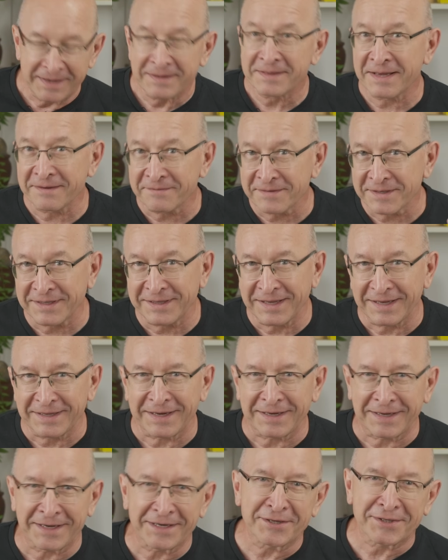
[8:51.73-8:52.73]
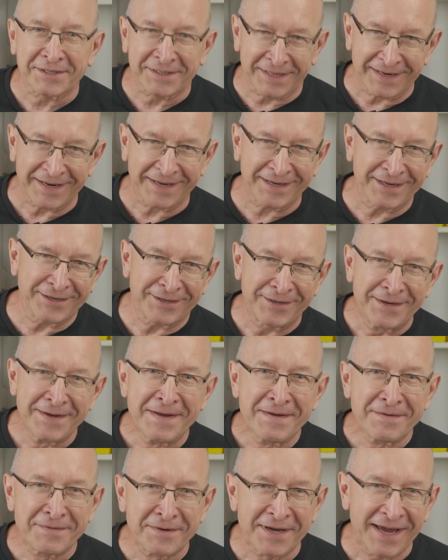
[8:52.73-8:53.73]
nawet dla takiego starego
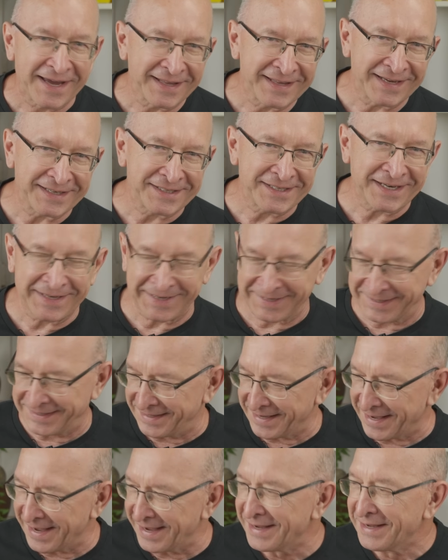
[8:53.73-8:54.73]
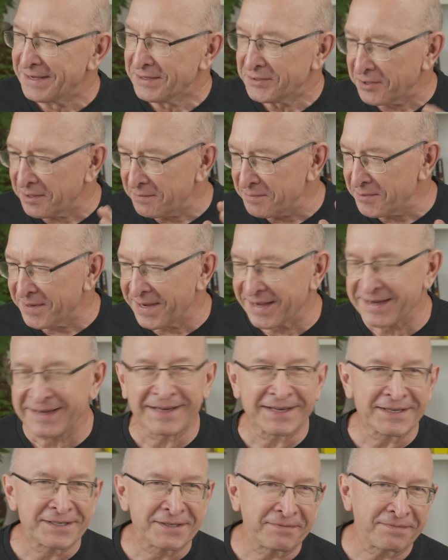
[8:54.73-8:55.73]
wyjadacza jak ja, to była
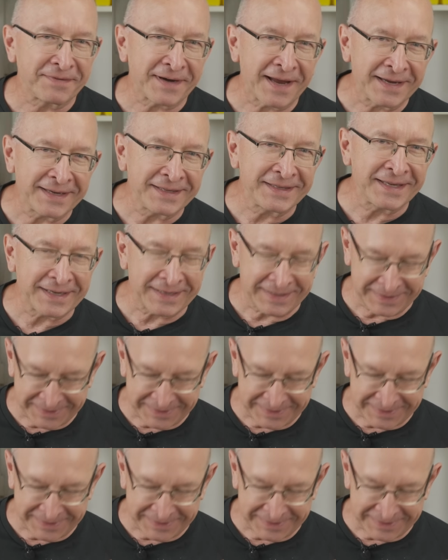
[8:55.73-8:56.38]
jakaś frajda